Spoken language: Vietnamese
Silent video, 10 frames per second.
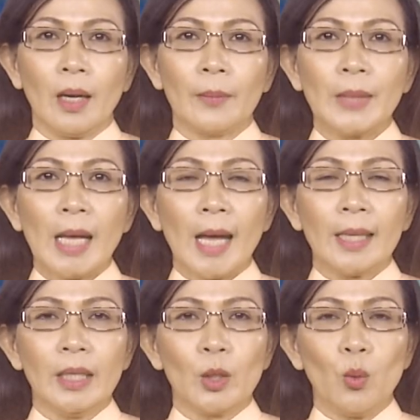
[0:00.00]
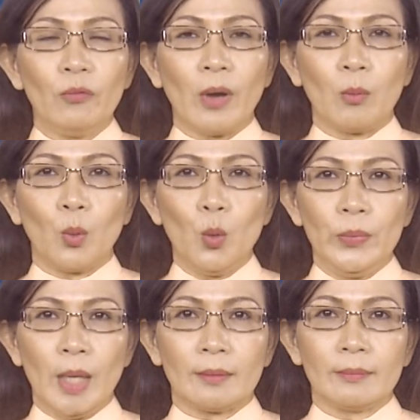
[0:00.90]
Hợp tác an ninh quốc phòng
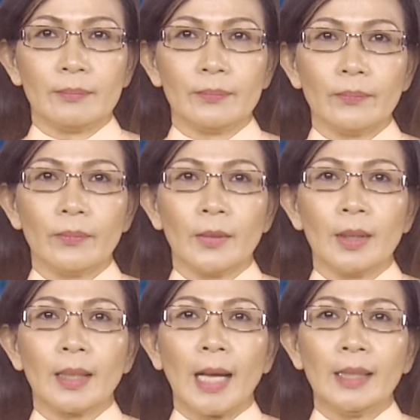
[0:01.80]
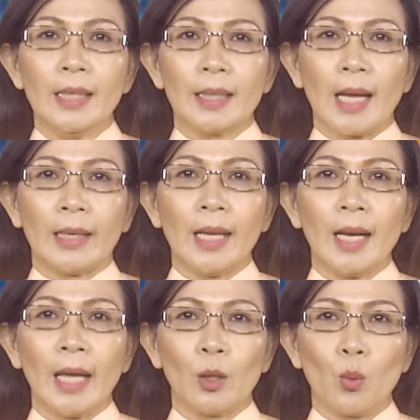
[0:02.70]
Úc-Nhật Cải thiện khả
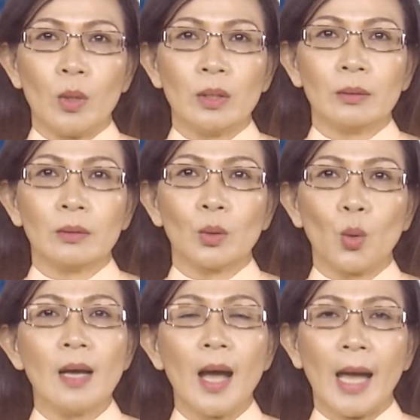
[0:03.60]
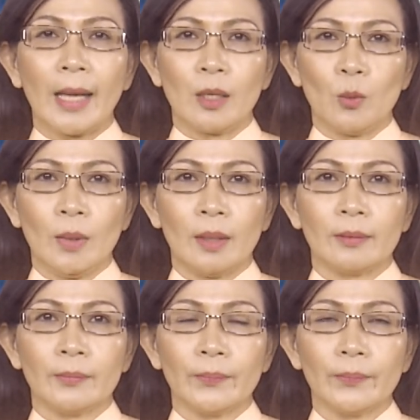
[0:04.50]
năng hành quân giữa hai không lực
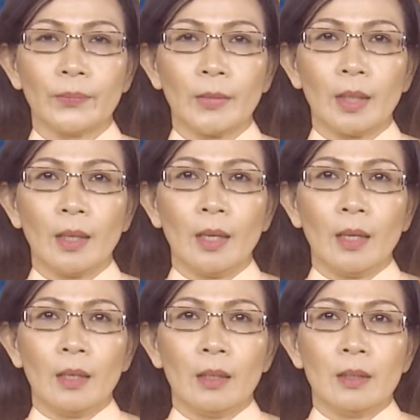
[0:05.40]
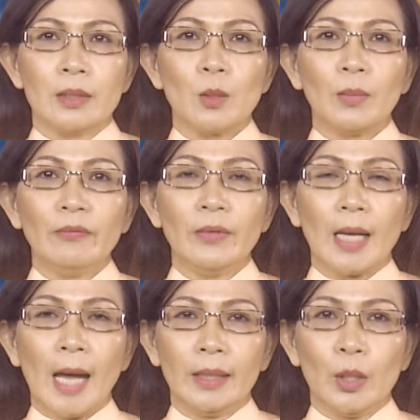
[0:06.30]
Trong lĩnh
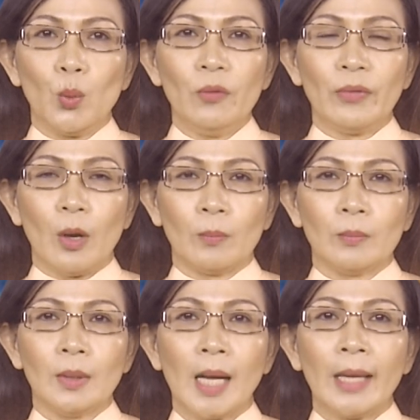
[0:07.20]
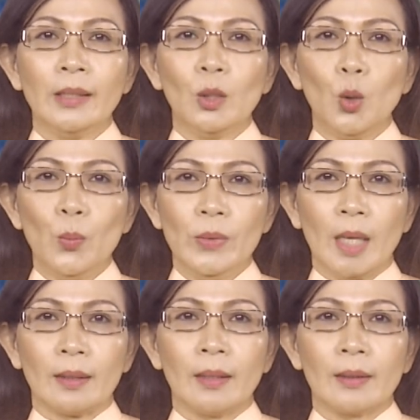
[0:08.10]
vực an ninh quốc phòng, hai nước
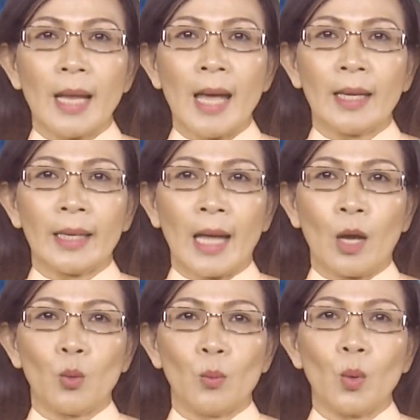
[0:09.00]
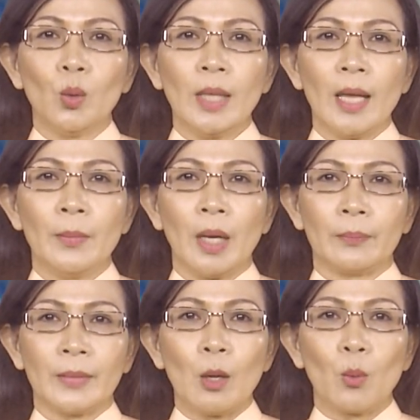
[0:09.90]
Úc-Nhật đang ngày càng củng cố thêm
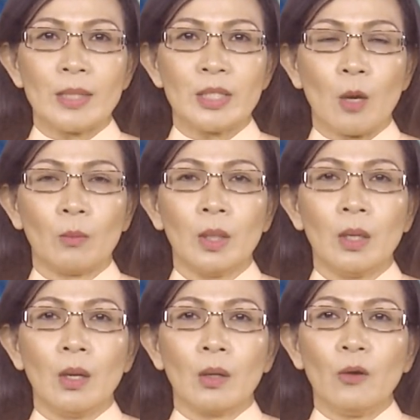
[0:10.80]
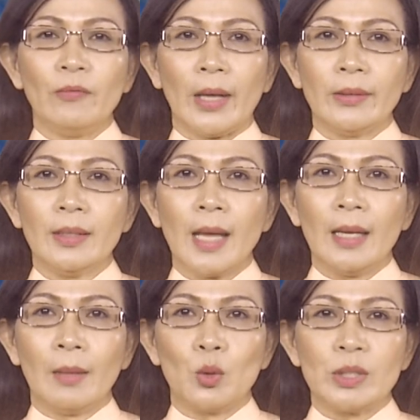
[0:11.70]
hợp tác quan trọng. Có vẻ như
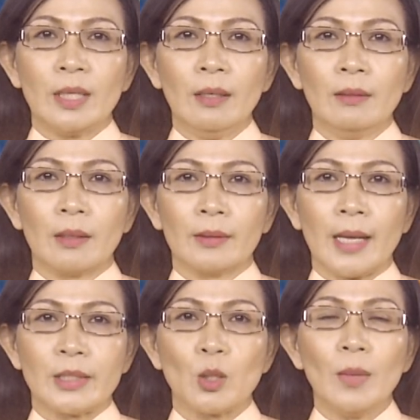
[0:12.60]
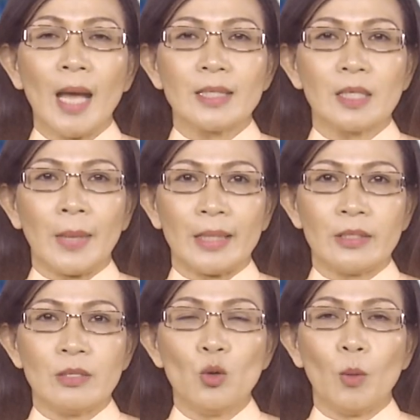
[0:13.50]
đây là một chiến lược để chống lại sự bành
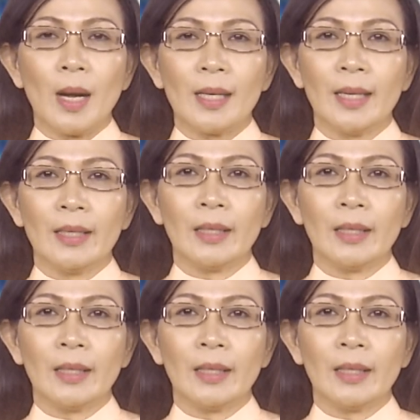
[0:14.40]
trướng của Bắc